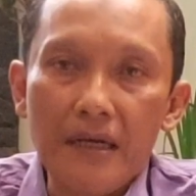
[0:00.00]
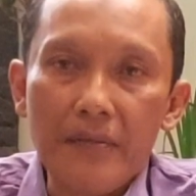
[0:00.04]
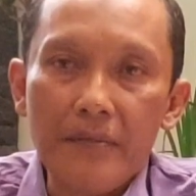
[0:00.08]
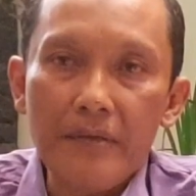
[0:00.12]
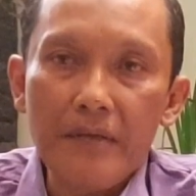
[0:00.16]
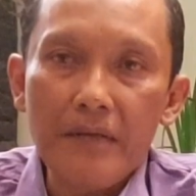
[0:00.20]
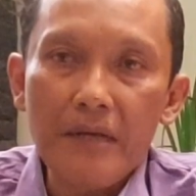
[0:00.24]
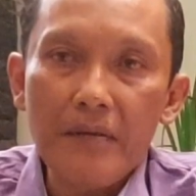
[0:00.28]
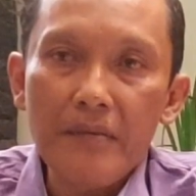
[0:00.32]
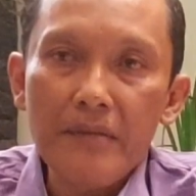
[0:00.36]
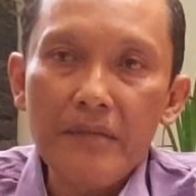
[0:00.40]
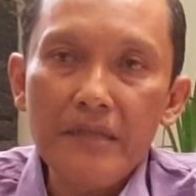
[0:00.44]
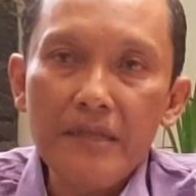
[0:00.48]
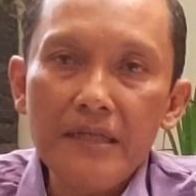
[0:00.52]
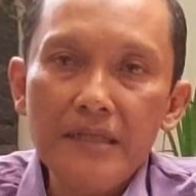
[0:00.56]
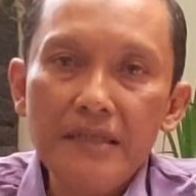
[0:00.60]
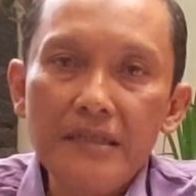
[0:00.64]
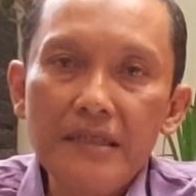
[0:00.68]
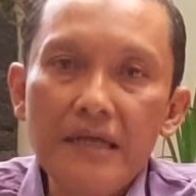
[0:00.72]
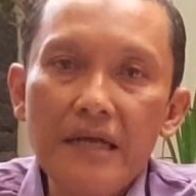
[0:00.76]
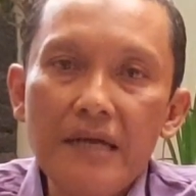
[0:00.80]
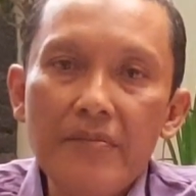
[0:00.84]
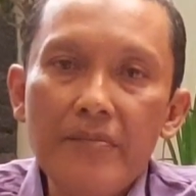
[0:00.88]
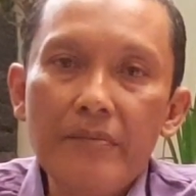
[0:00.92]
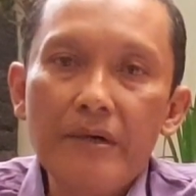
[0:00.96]
Nah, pendampingnya
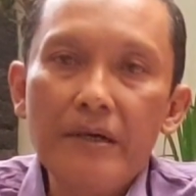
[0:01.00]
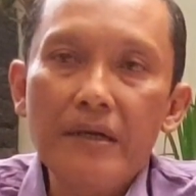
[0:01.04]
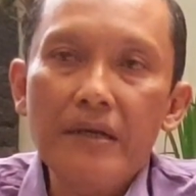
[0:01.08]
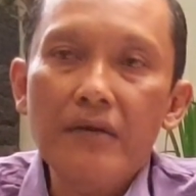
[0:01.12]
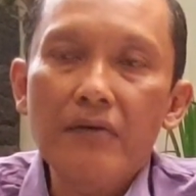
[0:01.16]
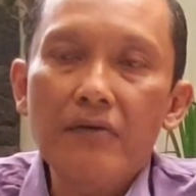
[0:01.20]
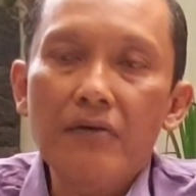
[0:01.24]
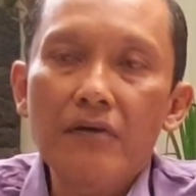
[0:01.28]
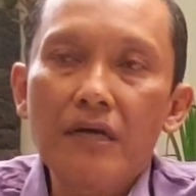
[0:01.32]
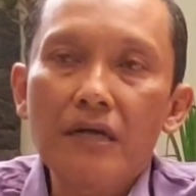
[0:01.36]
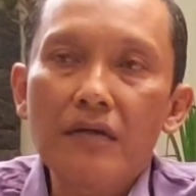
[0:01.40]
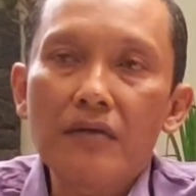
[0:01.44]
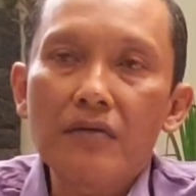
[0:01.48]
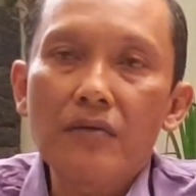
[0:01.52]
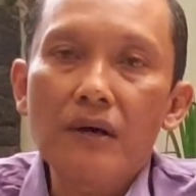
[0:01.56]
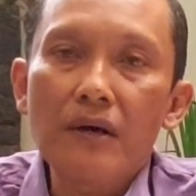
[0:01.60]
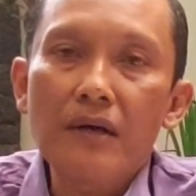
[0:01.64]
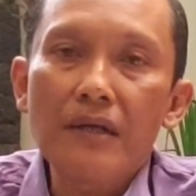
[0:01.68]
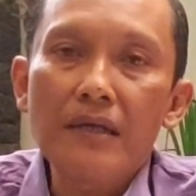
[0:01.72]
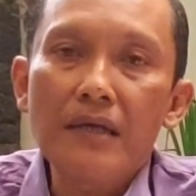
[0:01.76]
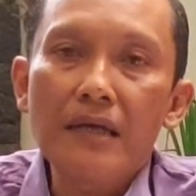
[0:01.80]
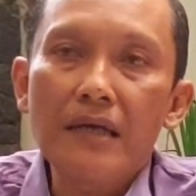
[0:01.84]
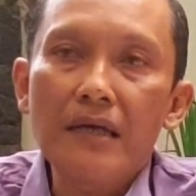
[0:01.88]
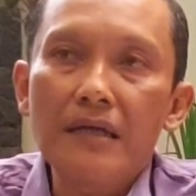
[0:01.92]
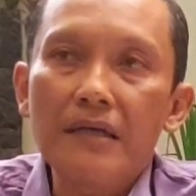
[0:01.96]
siapa ya? Orang tuanya.